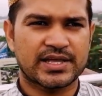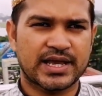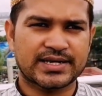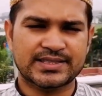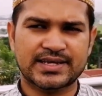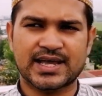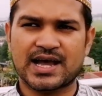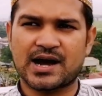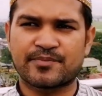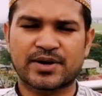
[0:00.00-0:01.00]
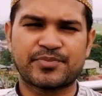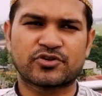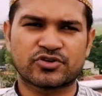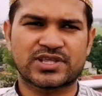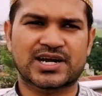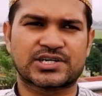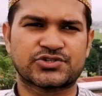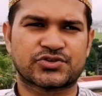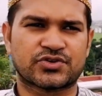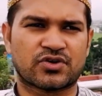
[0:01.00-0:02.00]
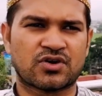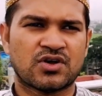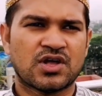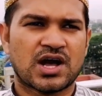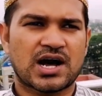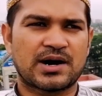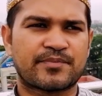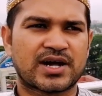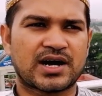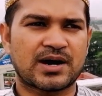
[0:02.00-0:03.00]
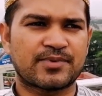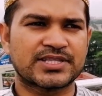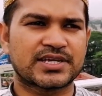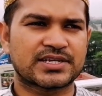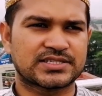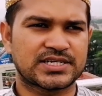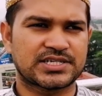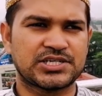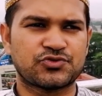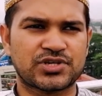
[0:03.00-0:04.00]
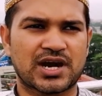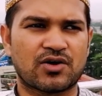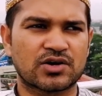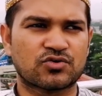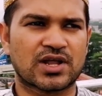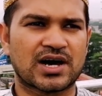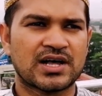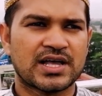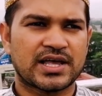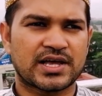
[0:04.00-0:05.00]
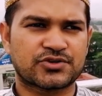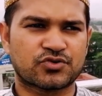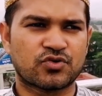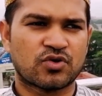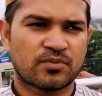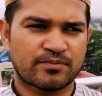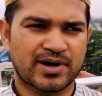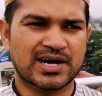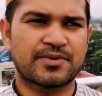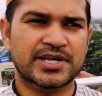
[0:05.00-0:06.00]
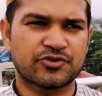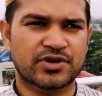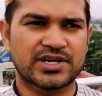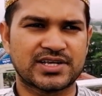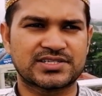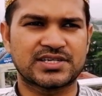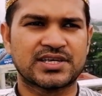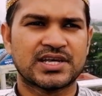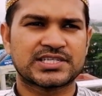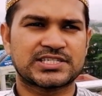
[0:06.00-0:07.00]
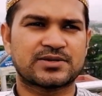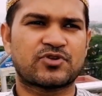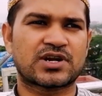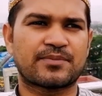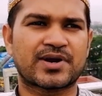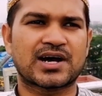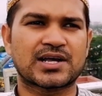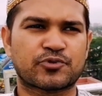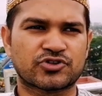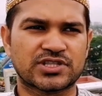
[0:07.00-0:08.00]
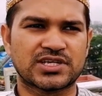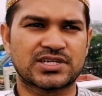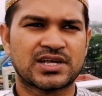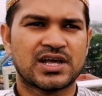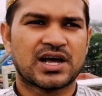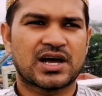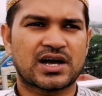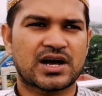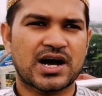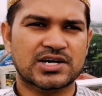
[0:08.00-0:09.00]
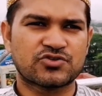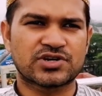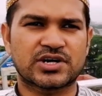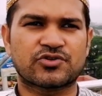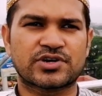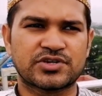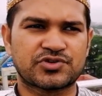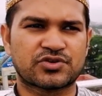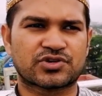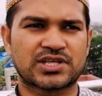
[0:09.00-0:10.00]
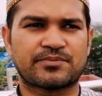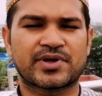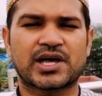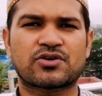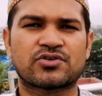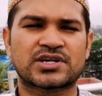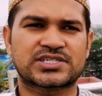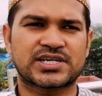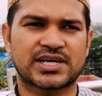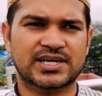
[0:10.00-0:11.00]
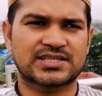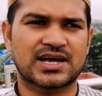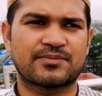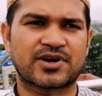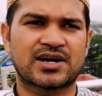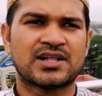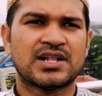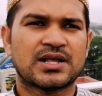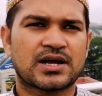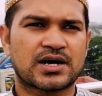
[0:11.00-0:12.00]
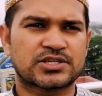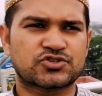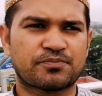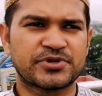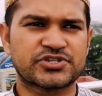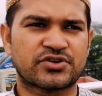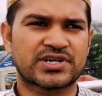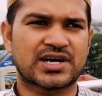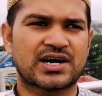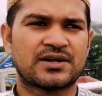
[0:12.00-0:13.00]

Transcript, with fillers: এটা থেকে আমরা বিরত থাকার জন্য আমরা আমাদের যে ডিউটি আওয়ারগুলা একটু ভাগাভাগি করে নিয়েছি যেমন আমরা আগে প্রতিদিন আট ঘন্টা করে ডিউটি করতাম এখন সেক্ষেত্রে আমরা চব্বিশ ঘন্টা